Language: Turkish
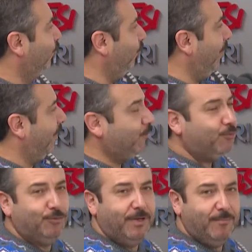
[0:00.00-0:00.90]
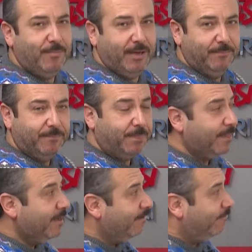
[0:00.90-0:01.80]
Dolaylı güdülenme.
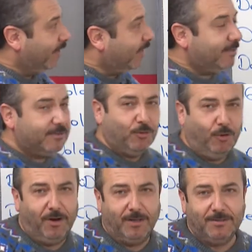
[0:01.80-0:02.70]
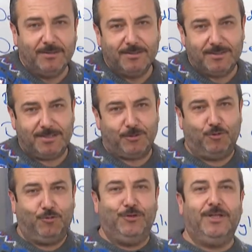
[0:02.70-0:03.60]
Fakat o an siz
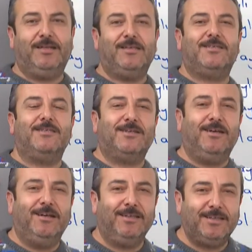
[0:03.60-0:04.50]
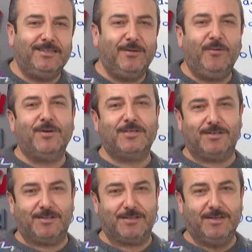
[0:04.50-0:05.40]
tribünlerdesiniz. Aynı hareketi
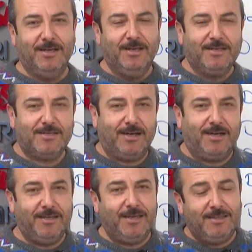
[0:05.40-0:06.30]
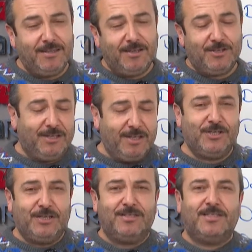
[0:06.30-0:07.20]
yapamazsınız. Sahaya ine,
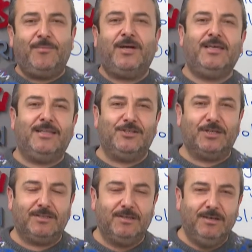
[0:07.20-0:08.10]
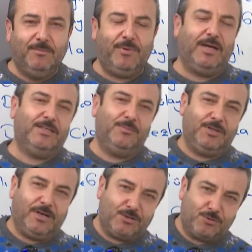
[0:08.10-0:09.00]
ineceğiniz zaman gelecek. Belki
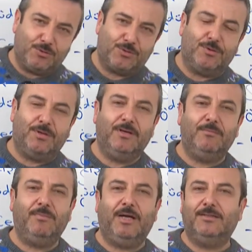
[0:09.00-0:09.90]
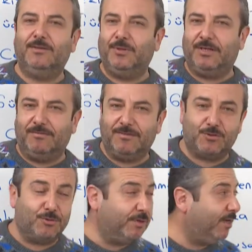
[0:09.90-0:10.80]
birkaç gün sonra, belki bir hafta
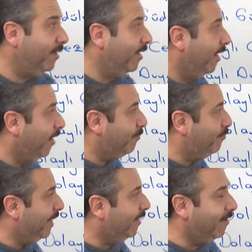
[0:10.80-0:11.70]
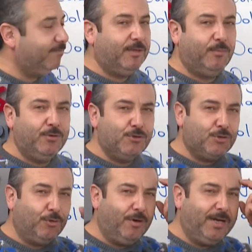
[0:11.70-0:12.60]
sonra. E, bir hafta boyunca
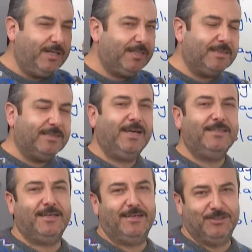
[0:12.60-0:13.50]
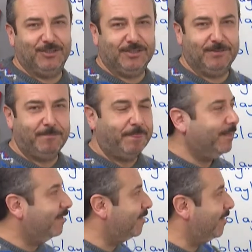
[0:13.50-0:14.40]
o hareket nerede kalacak?
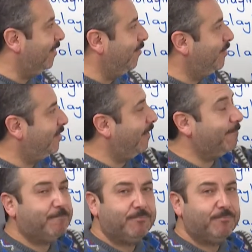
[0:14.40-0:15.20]
Zihnimizde.